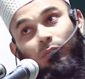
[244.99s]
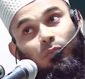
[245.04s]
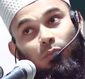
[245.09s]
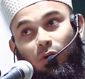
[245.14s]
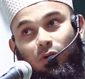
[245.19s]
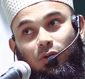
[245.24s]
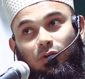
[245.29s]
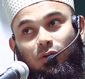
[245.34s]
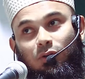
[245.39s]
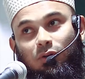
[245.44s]

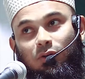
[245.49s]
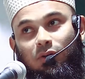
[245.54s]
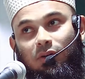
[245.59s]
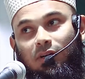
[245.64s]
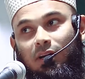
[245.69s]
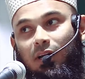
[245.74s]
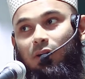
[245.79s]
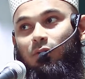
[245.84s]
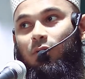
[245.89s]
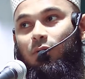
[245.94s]
বর্জন
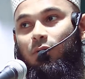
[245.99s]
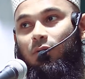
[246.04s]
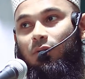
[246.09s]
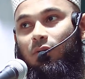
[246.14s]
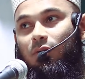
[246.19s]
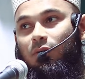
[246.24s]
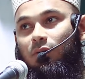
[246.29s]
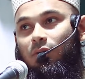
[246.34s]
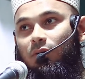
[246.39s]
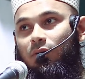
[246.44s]
না গ্রহণ
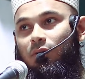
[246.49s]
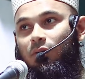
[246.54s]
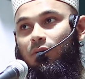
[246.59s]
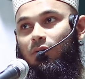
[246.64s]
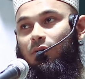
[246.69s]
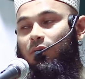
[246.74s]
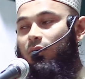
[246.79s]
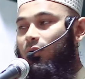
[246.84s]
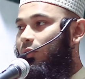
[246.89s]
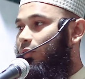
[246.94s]

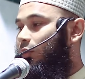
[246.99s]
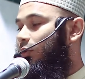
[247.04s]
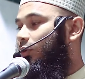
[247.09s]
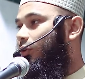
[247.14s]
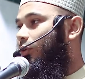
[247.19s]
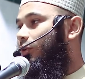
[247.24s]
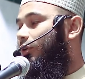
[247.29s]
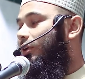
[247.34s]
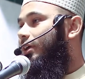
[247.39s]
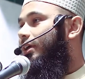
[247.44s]

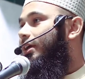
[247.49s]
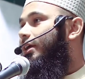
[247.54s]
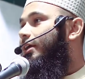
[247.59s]
গ্রহণ